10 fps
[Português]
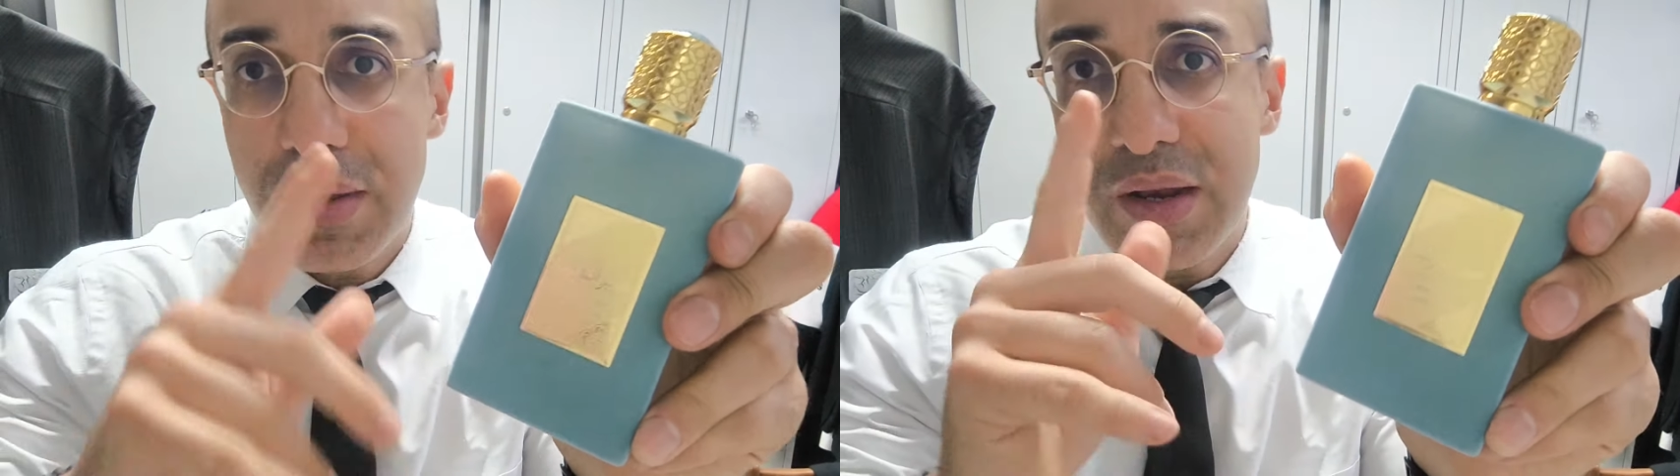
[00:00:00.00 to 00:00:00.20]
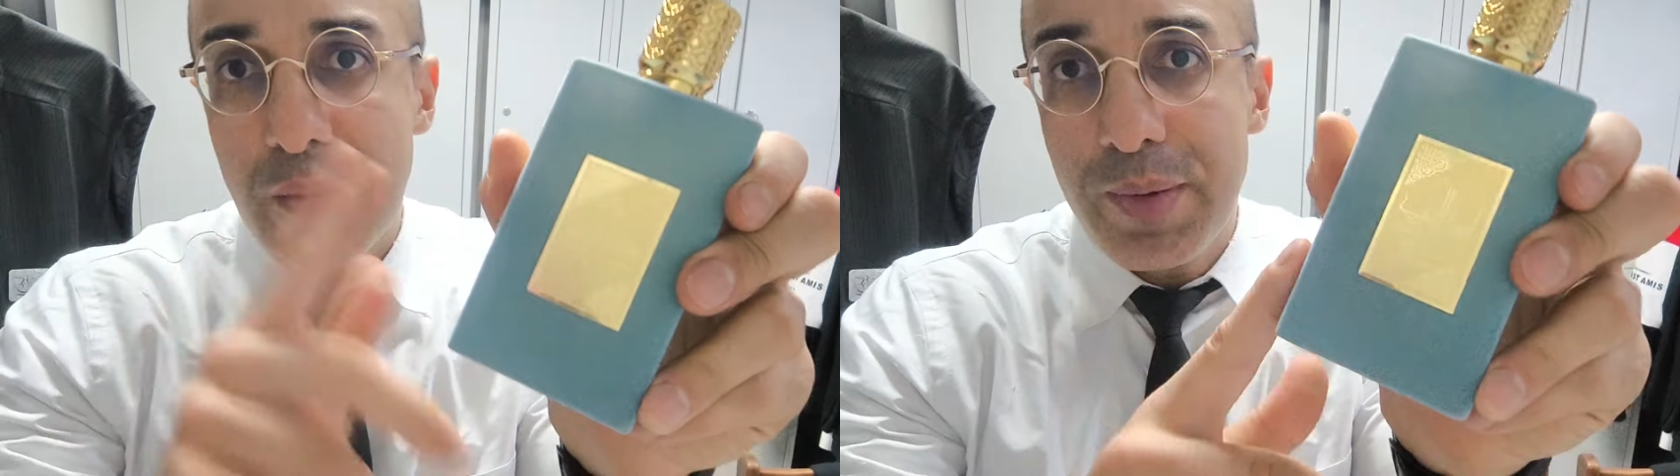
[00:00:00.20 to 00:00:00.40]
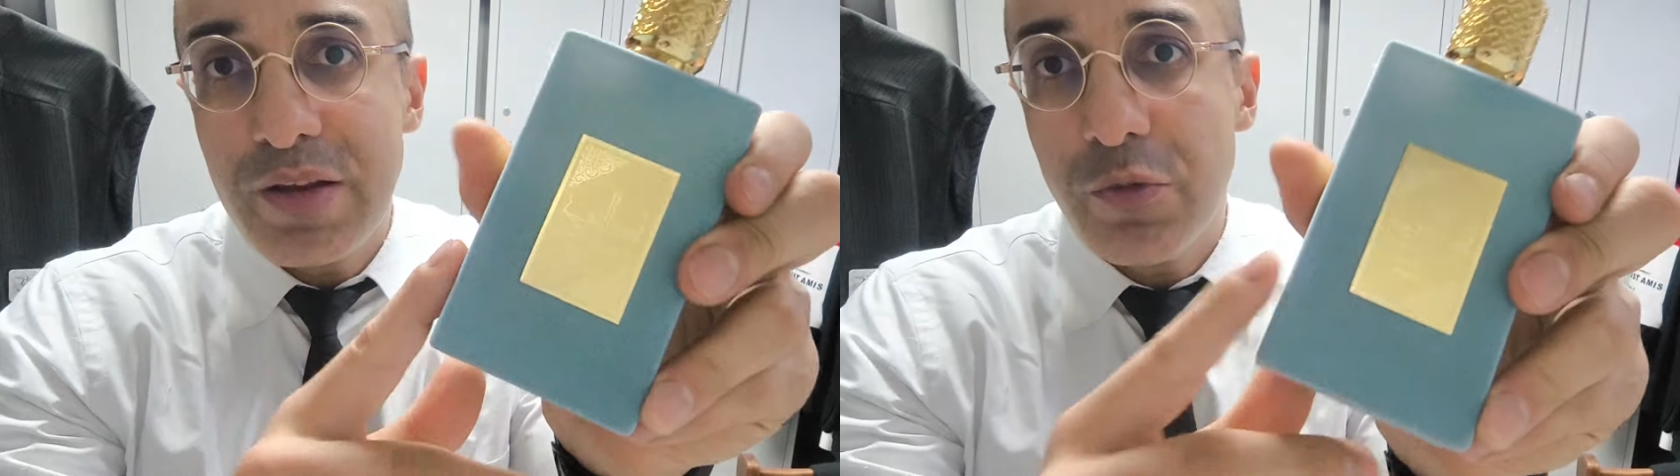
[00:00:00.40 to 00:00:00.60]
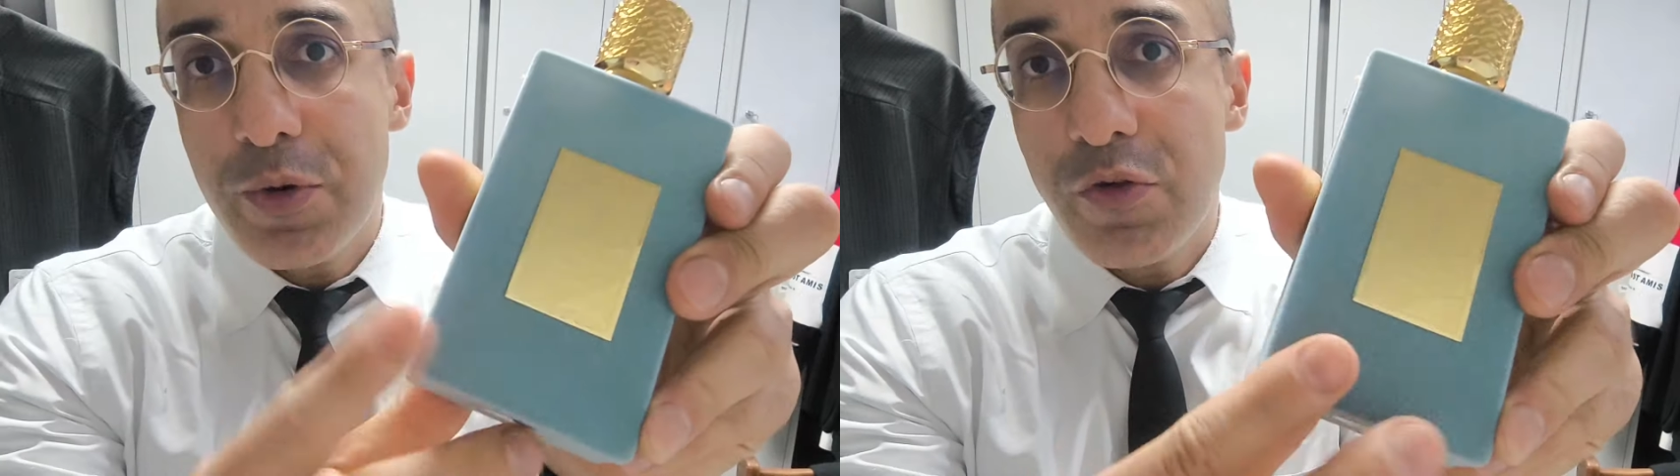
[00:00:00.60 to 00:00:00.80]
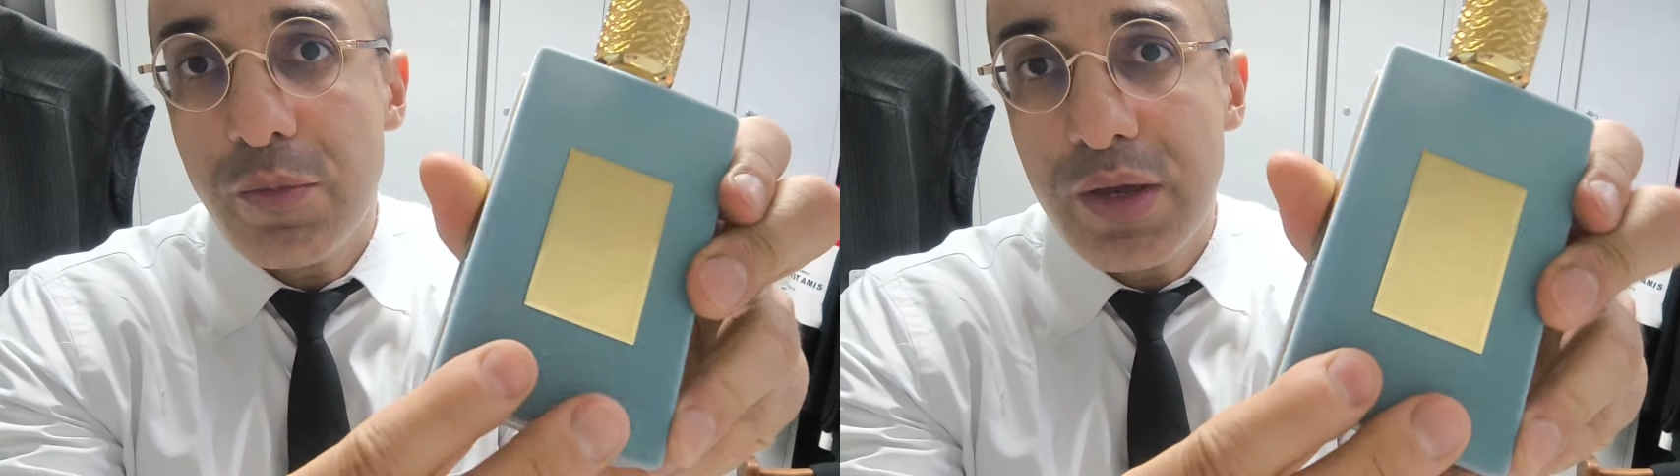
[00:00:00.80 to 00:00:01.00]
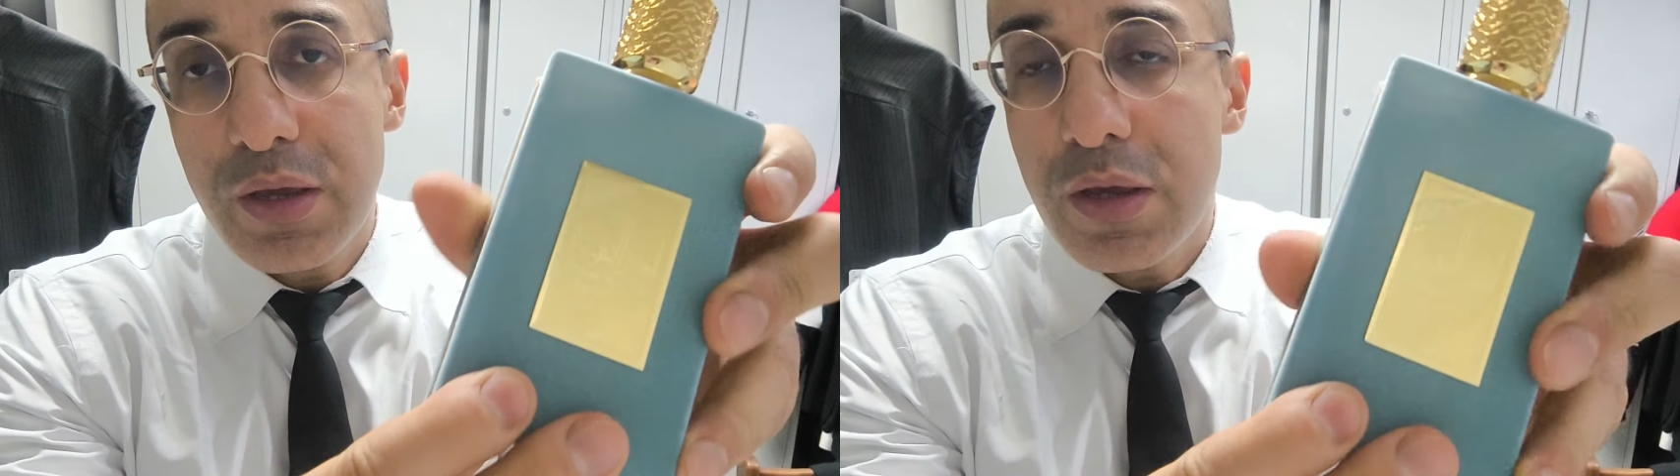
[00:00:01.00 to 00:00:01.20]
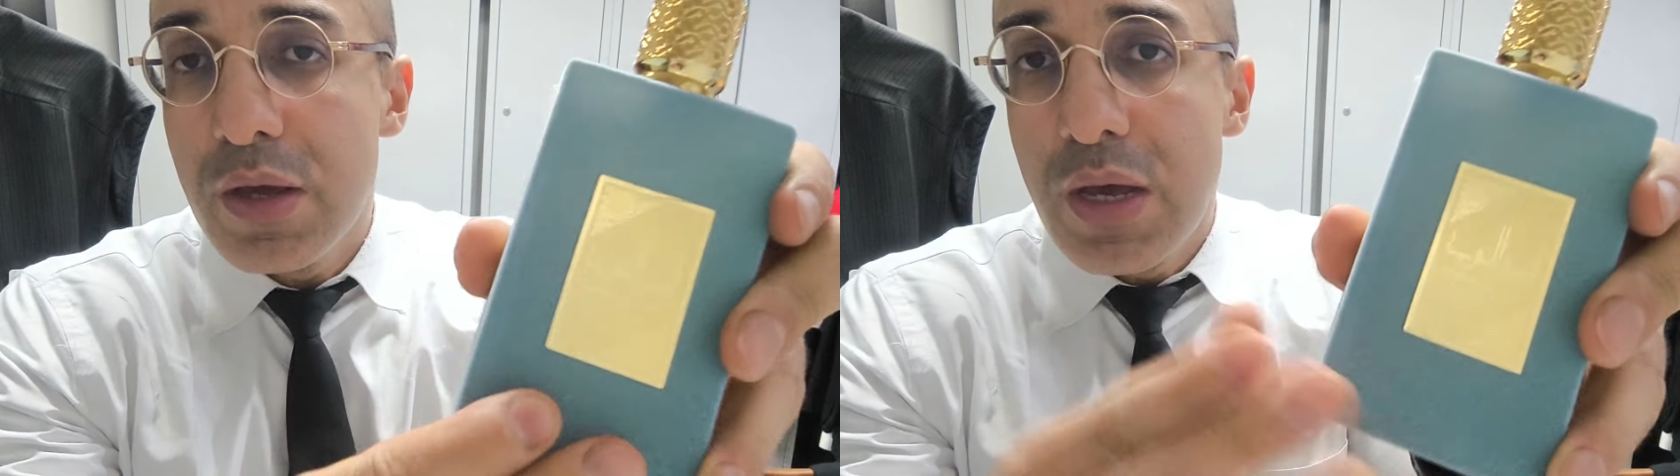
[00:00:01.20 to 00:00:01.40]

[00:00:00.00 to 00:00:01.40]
meia na pele esse perfume aqui.